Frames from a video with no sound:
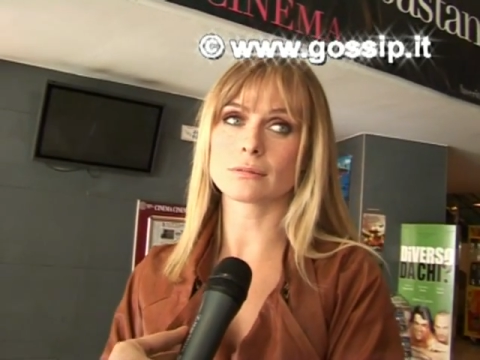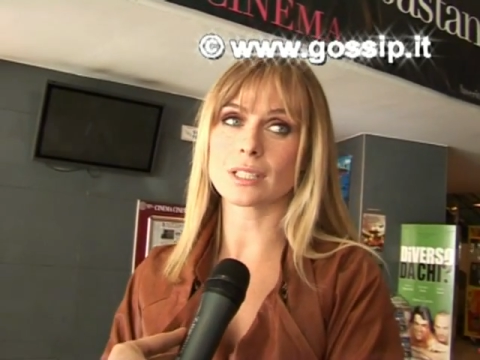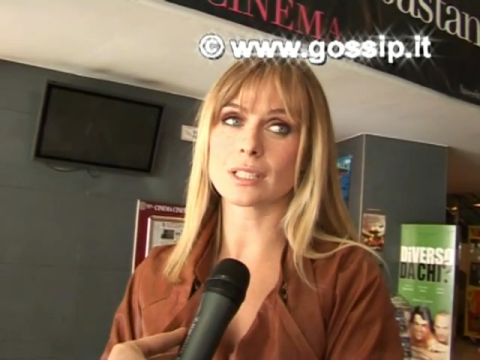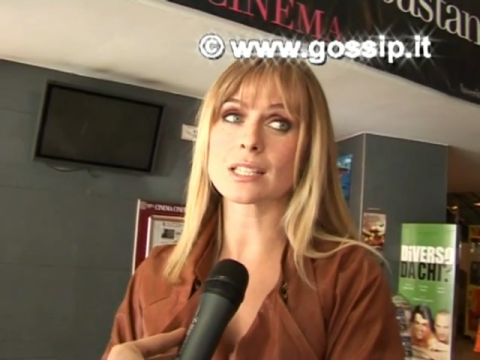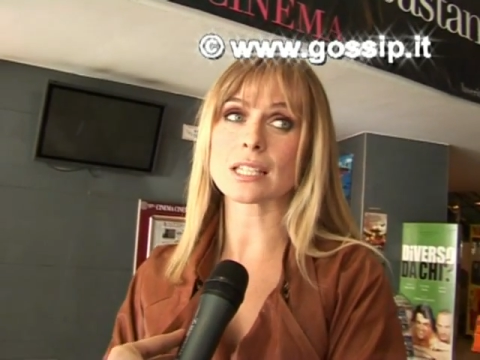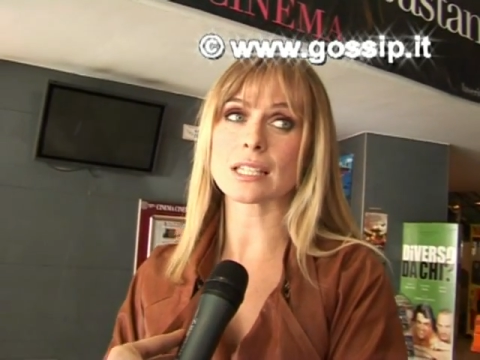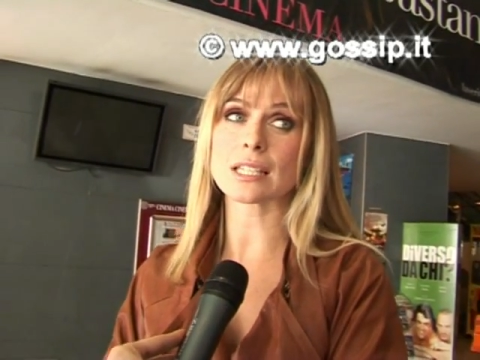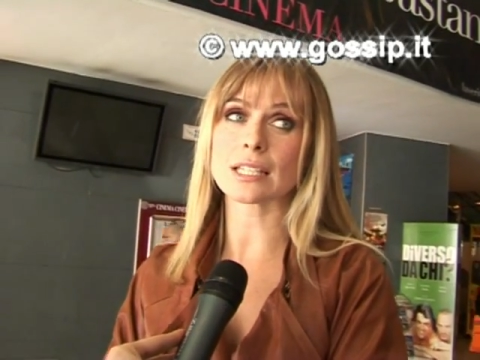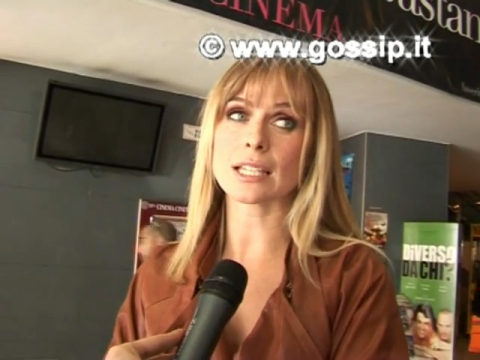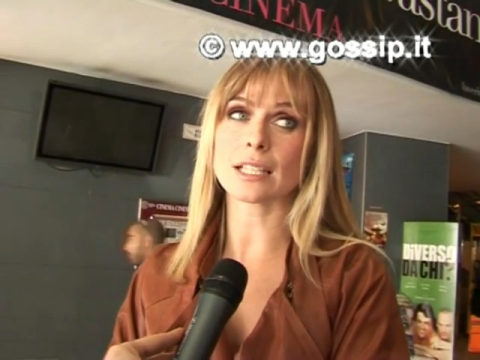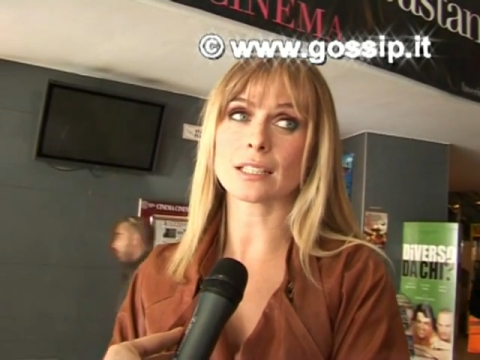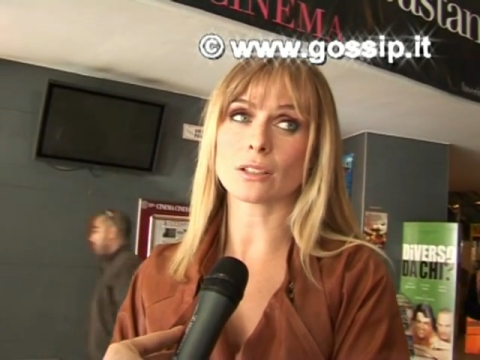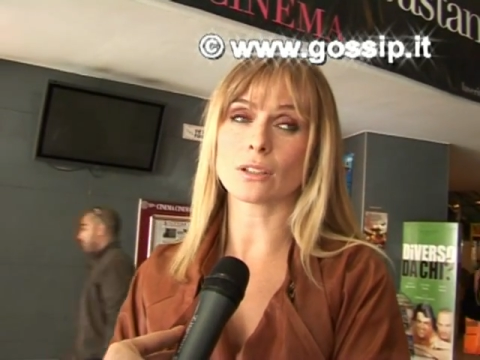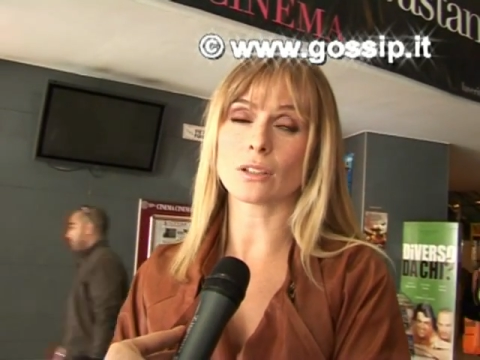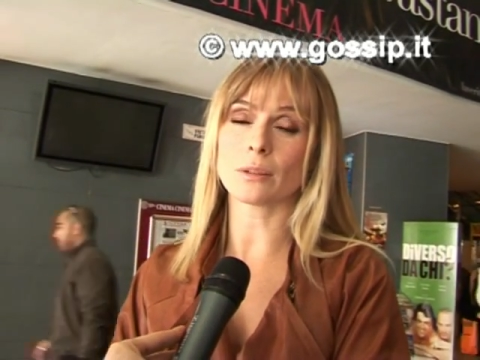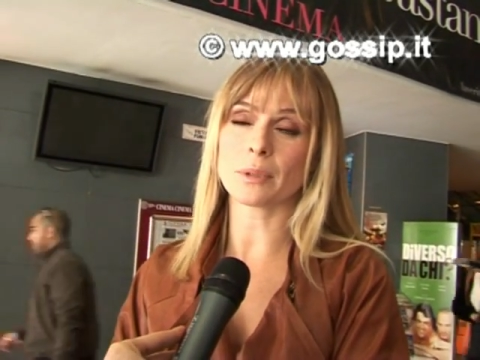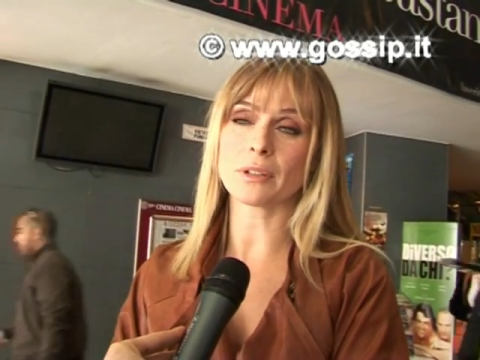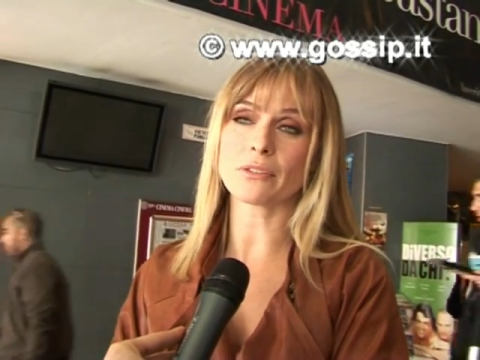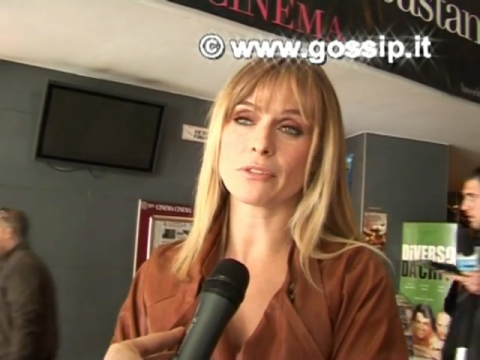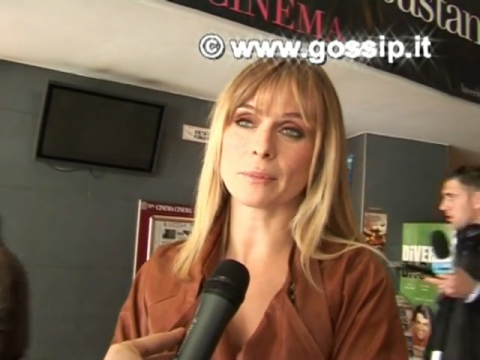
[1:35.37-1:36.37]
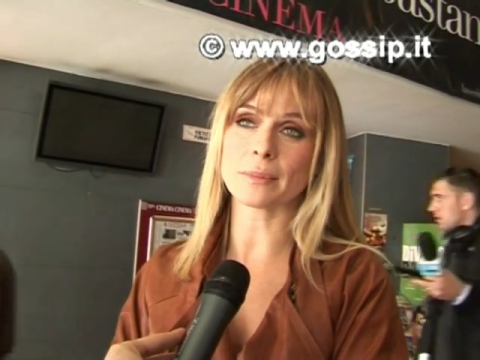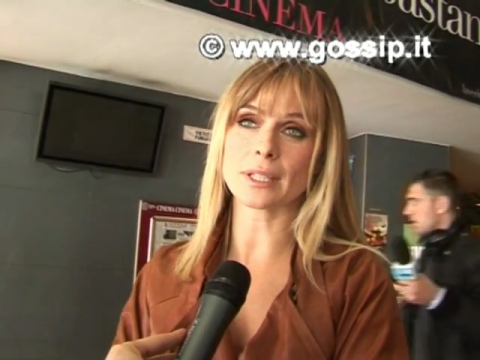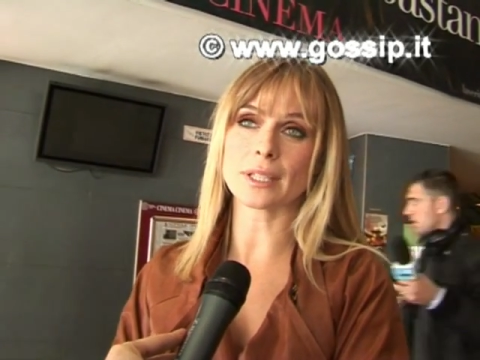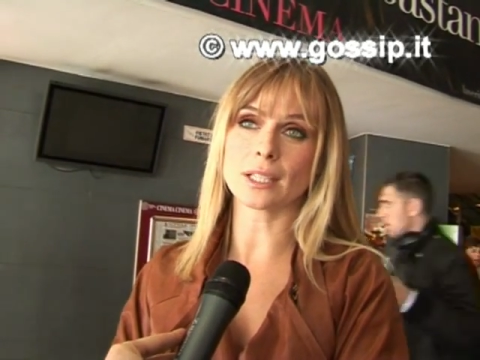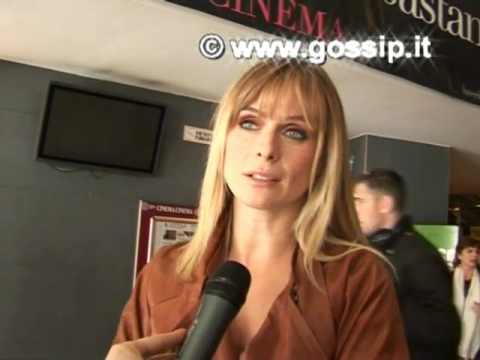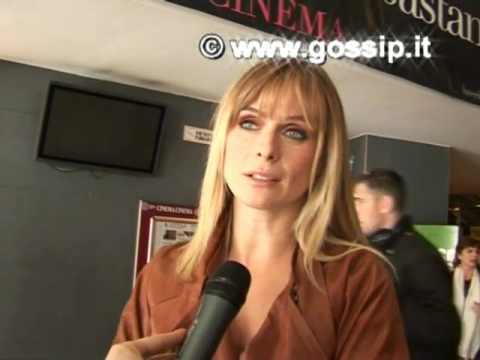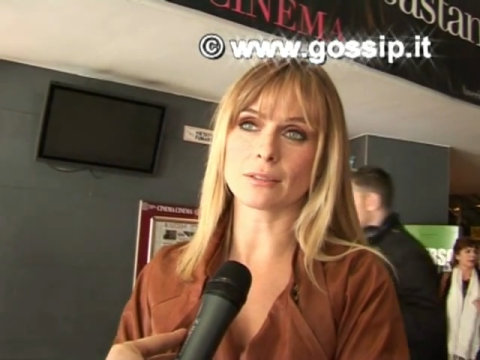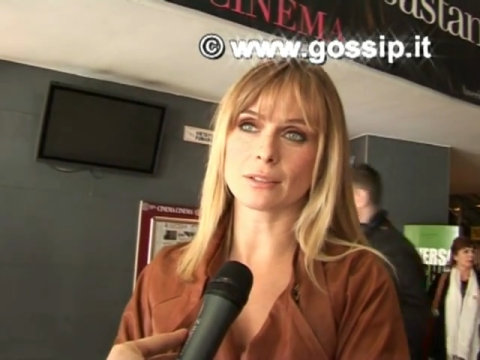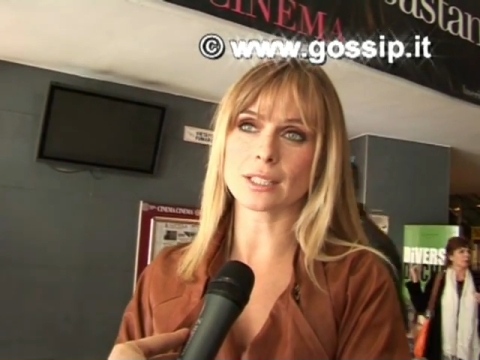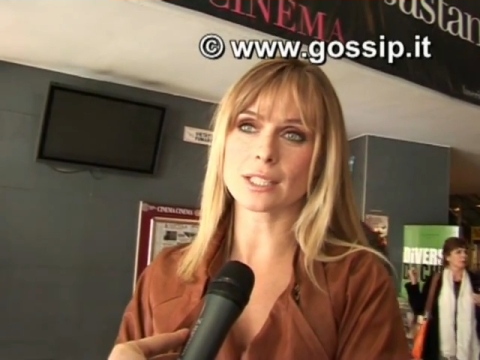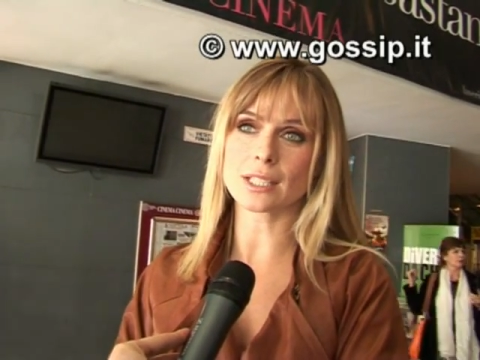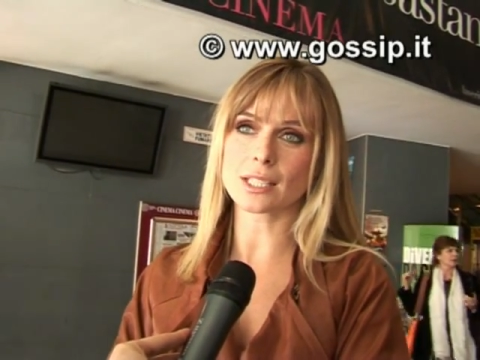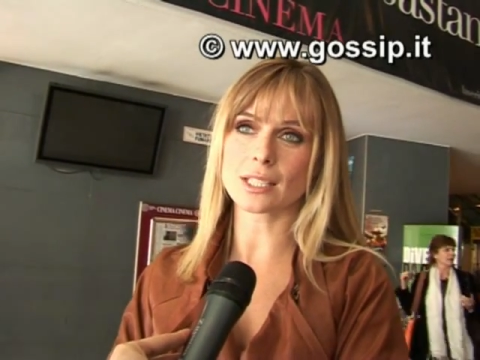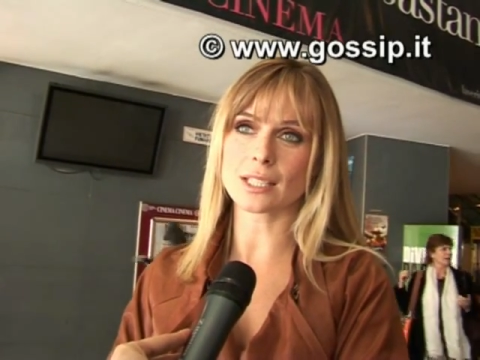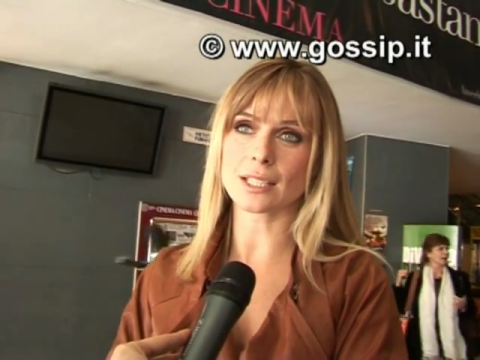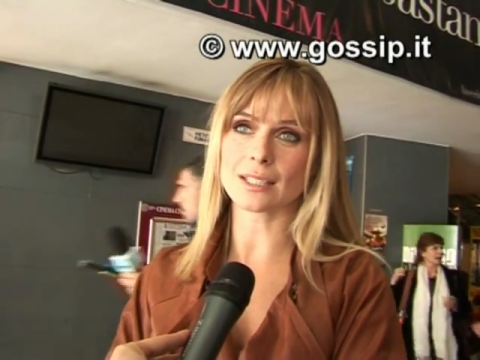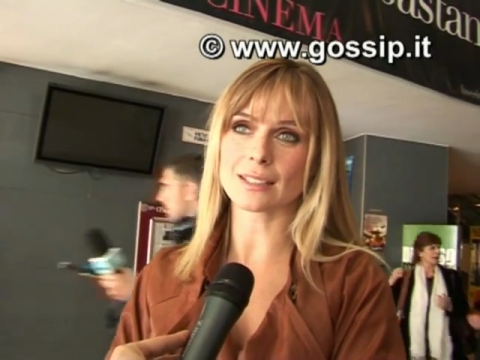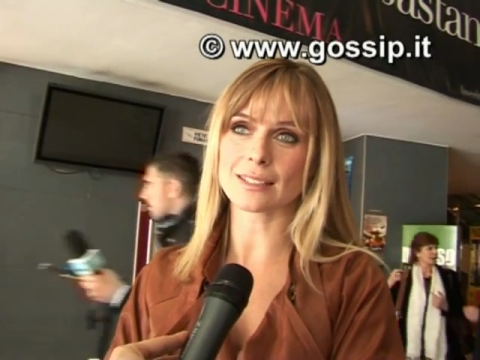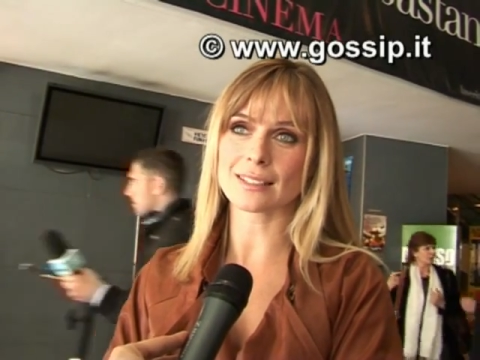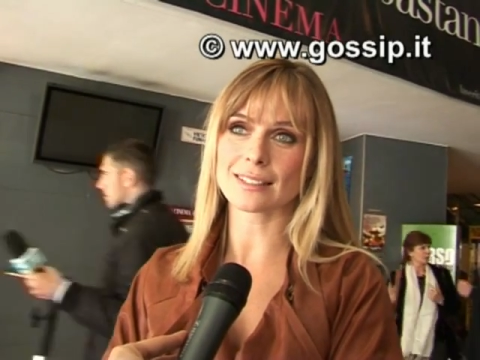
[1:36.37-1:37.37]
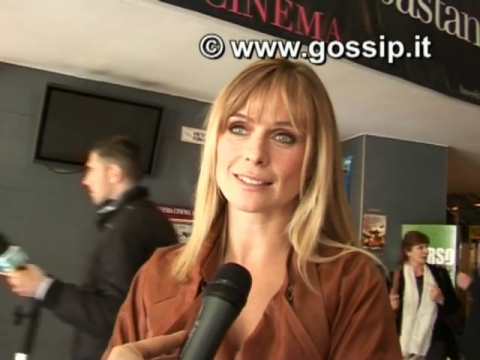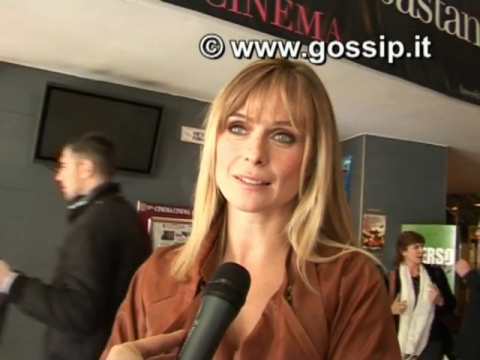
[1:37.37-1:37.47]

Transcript: insegnato la mia famiglia, quindi sì,